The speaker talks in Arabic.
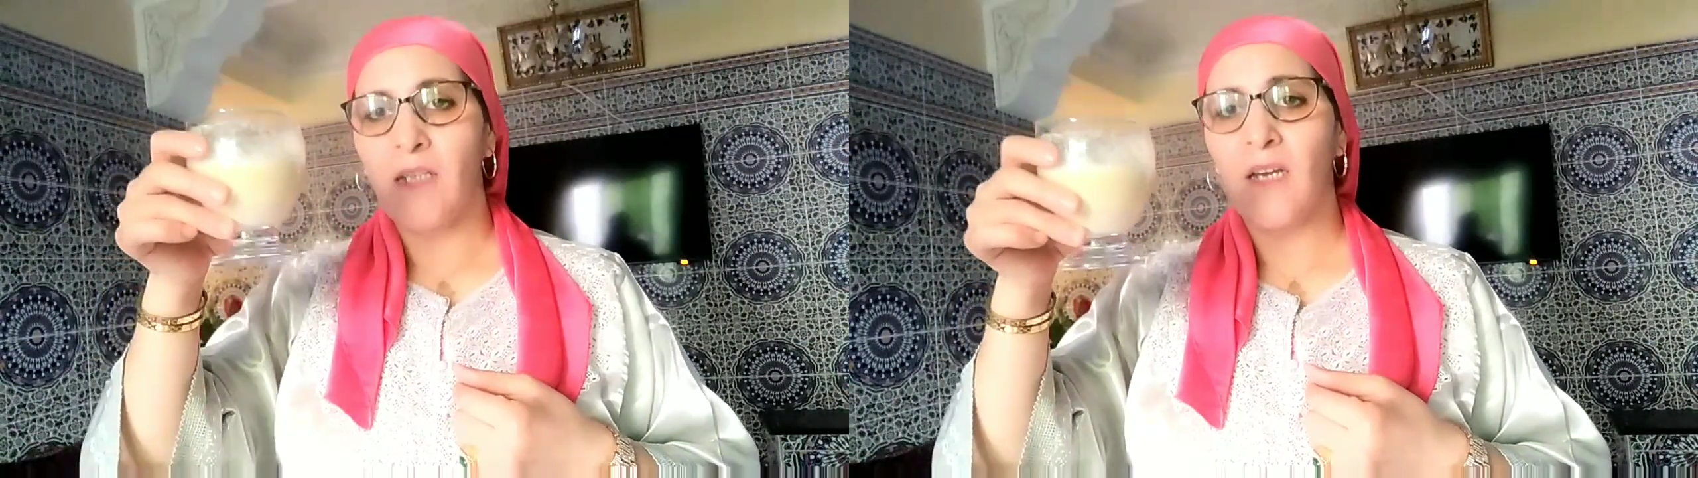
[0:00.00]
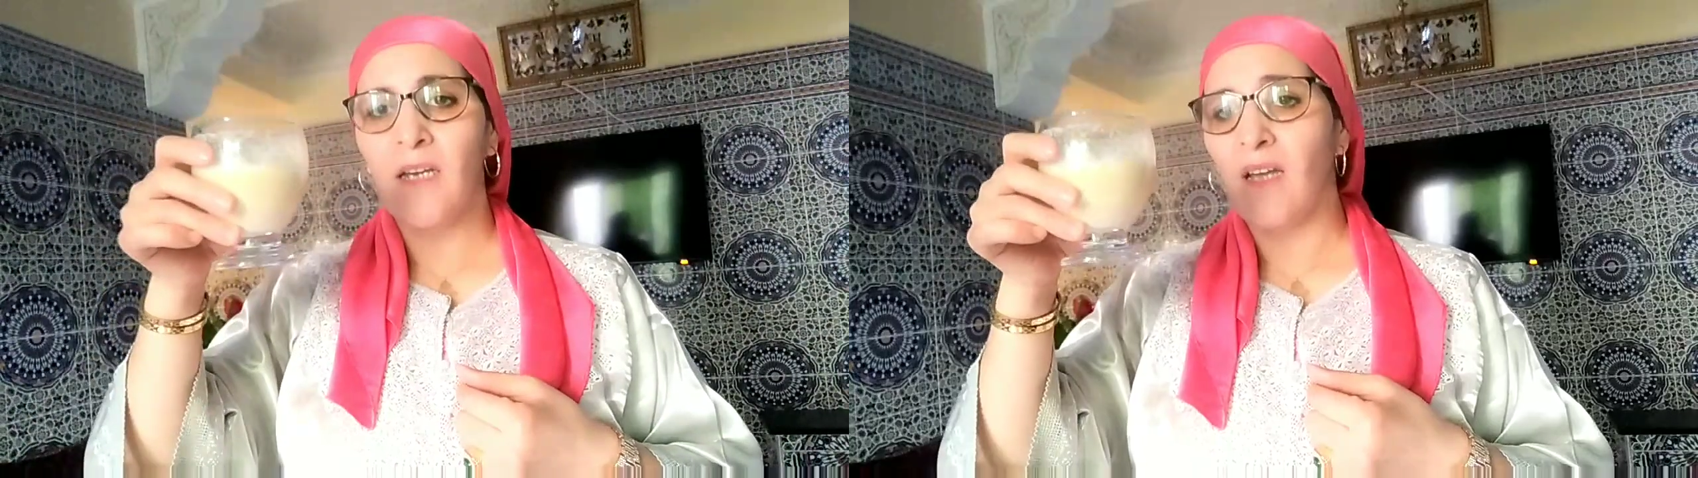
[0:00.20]

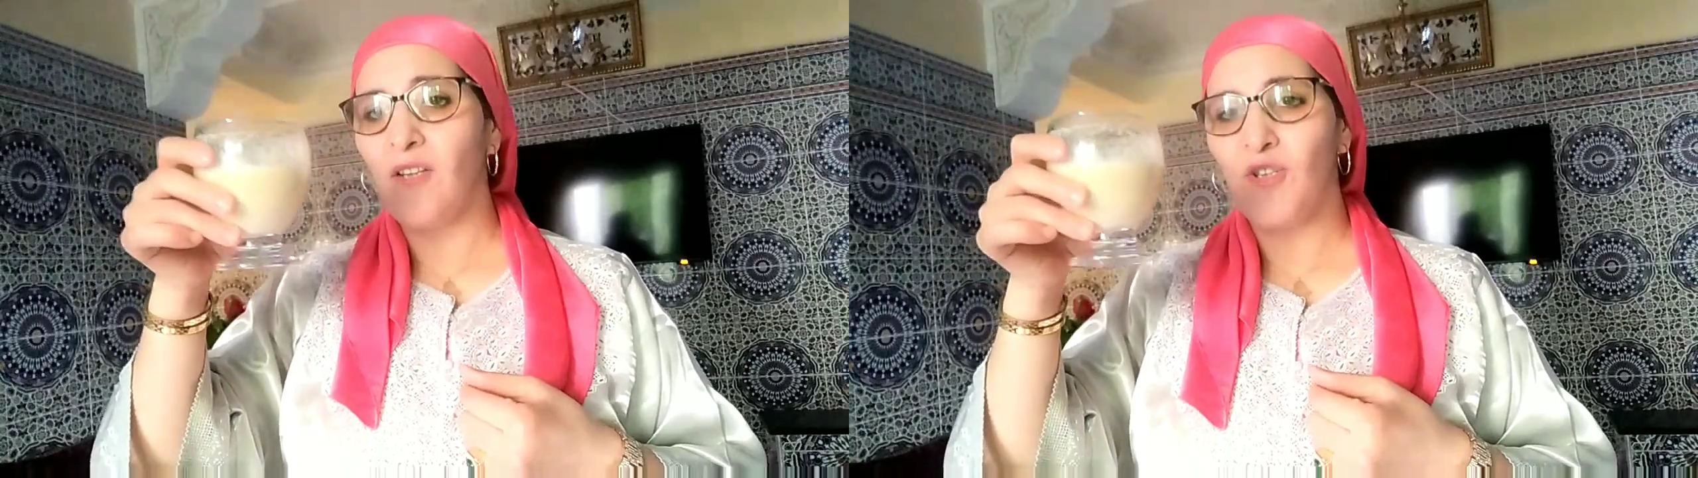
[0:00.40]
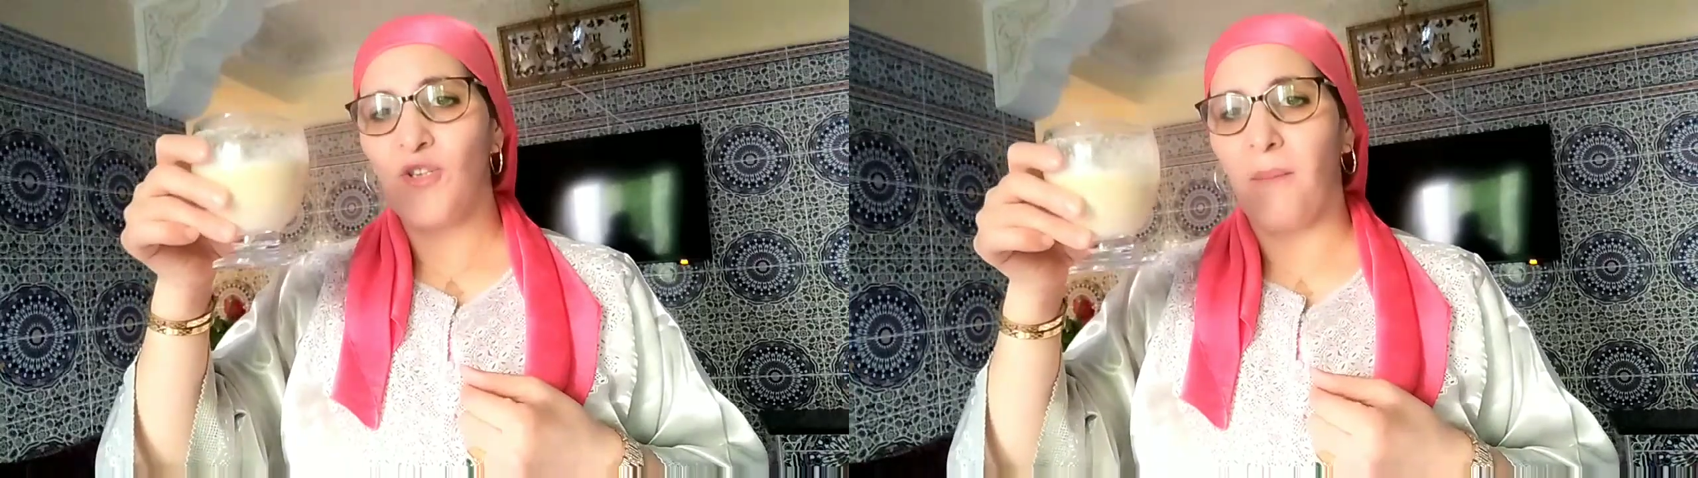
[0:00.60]
دغيا
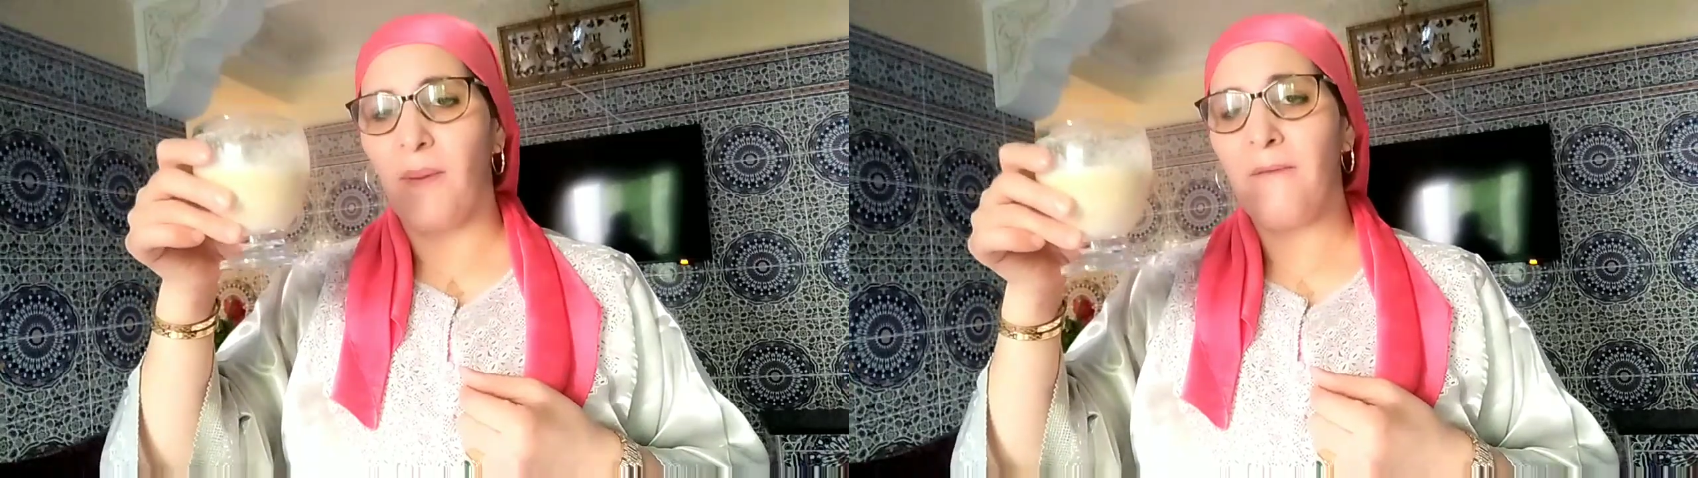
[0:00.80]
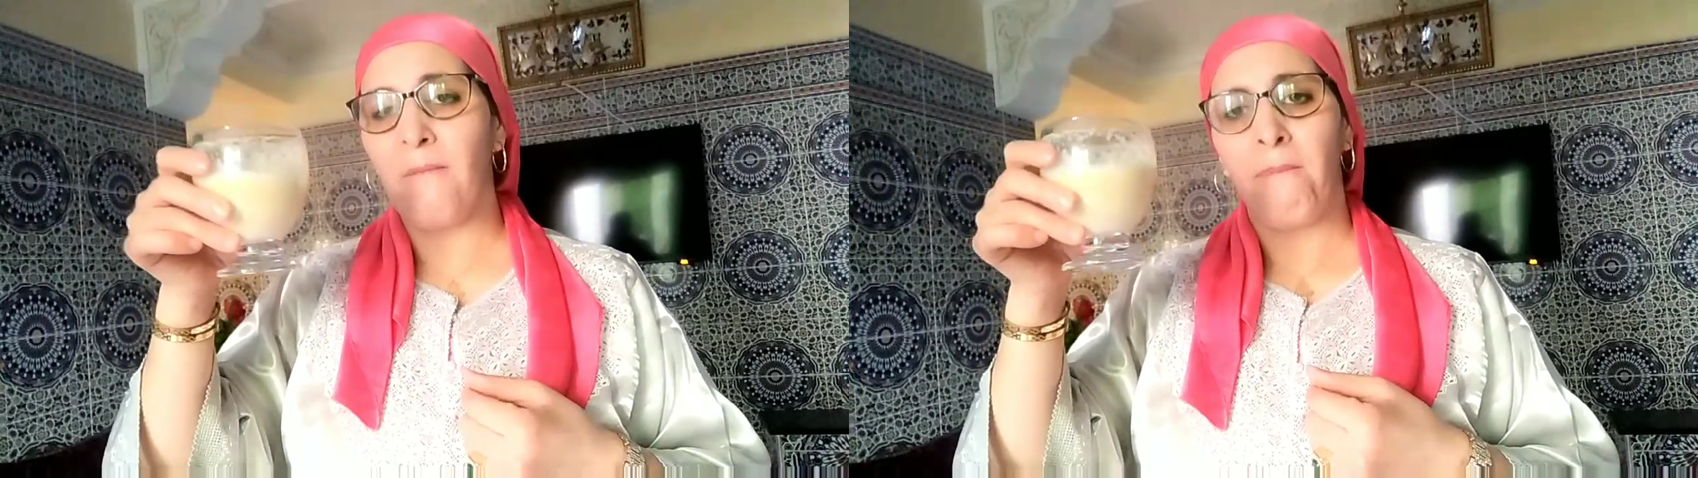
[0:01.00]
غادي
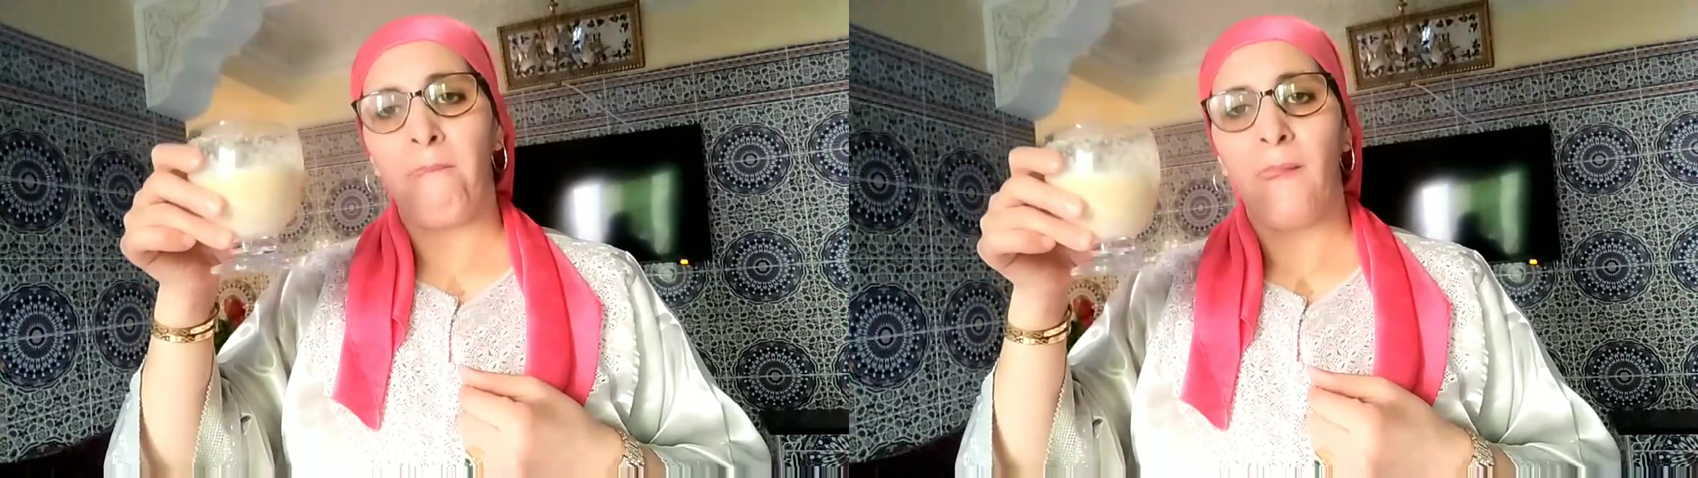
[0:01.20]
تشربيه